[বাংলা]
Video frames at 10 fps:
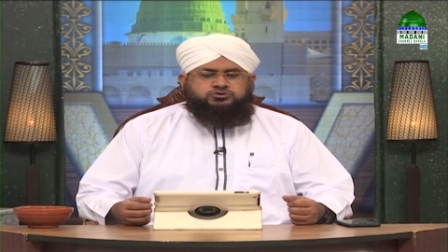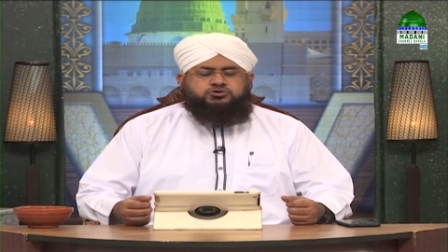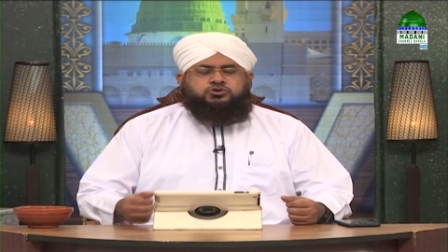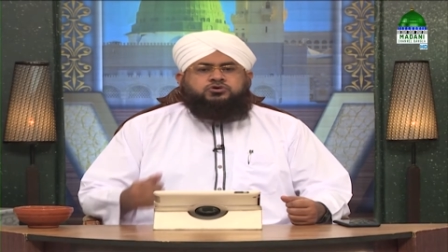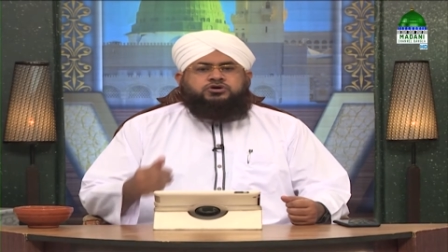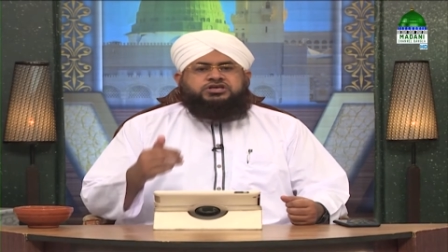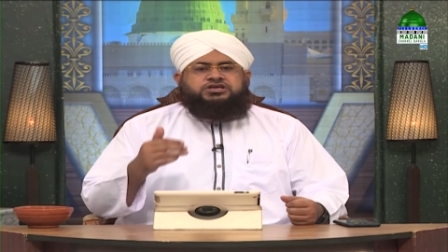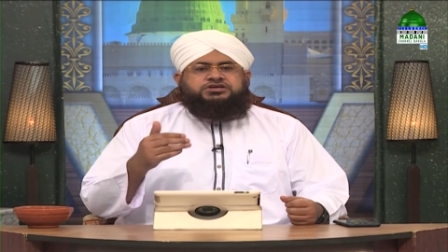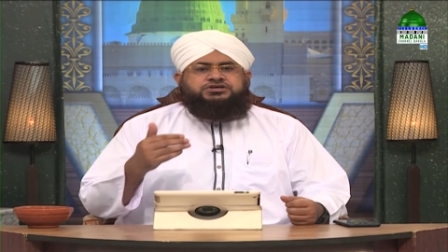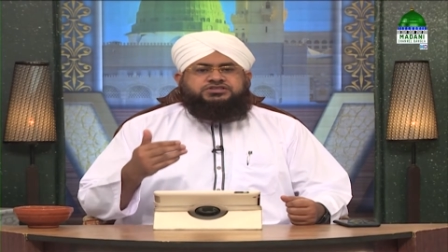যে
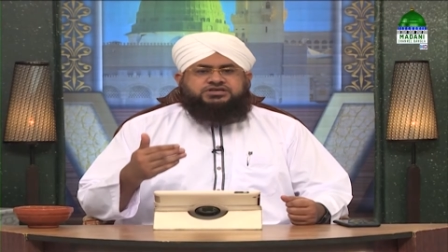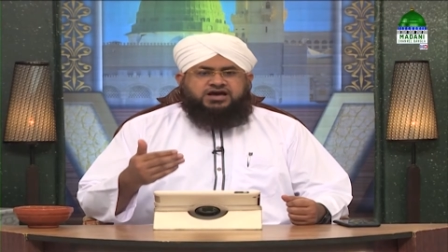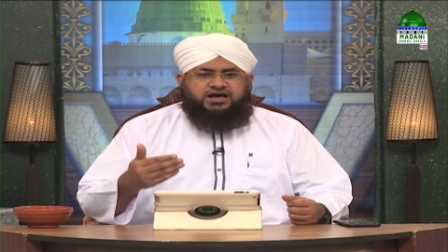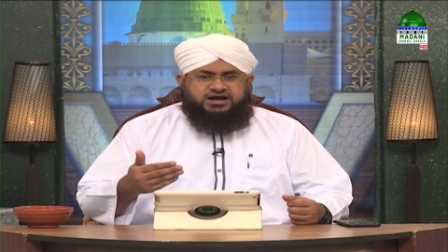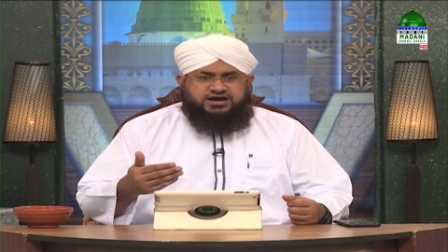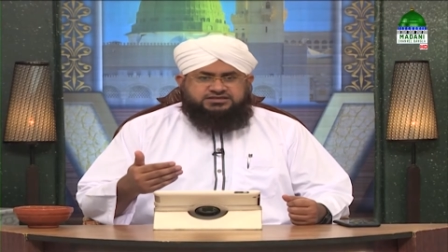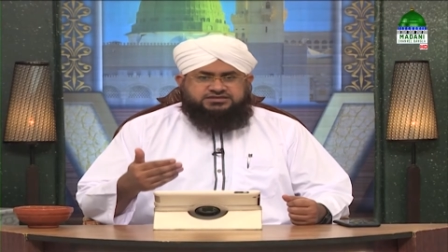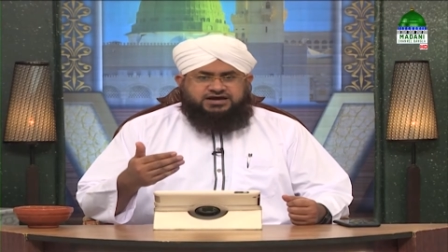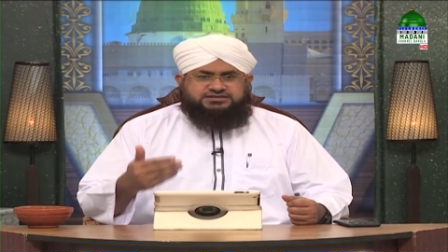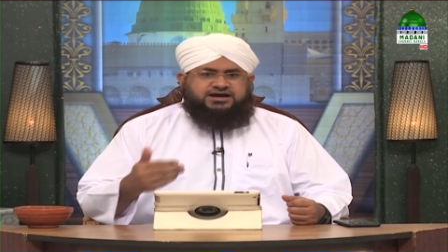ইখতিয়ারসমূহ
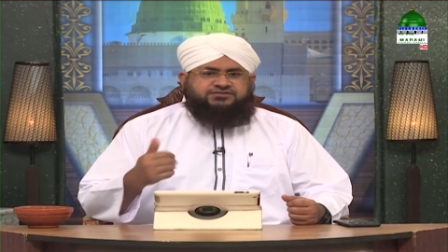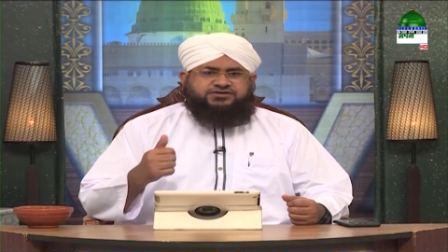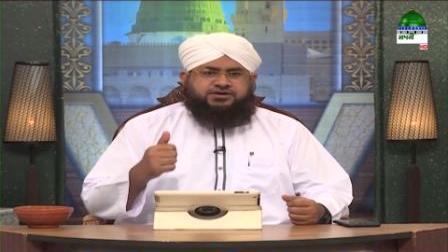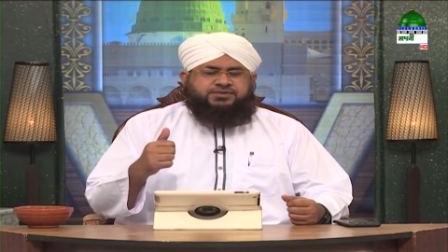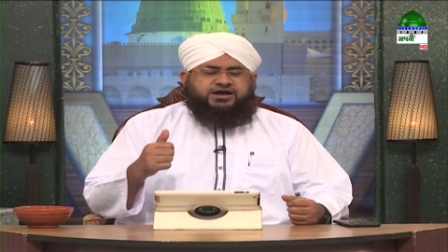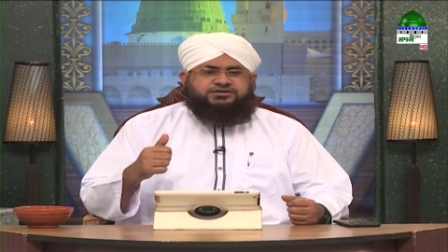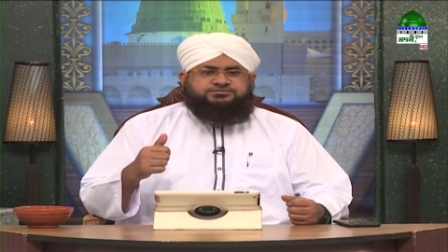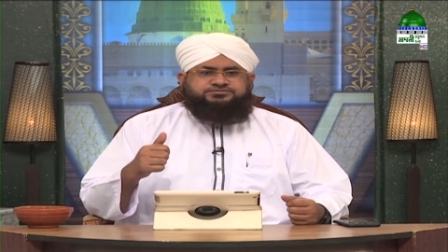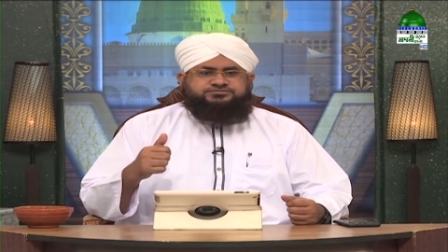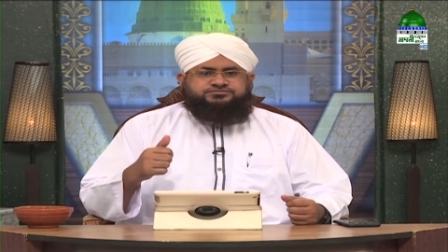দান করেছেন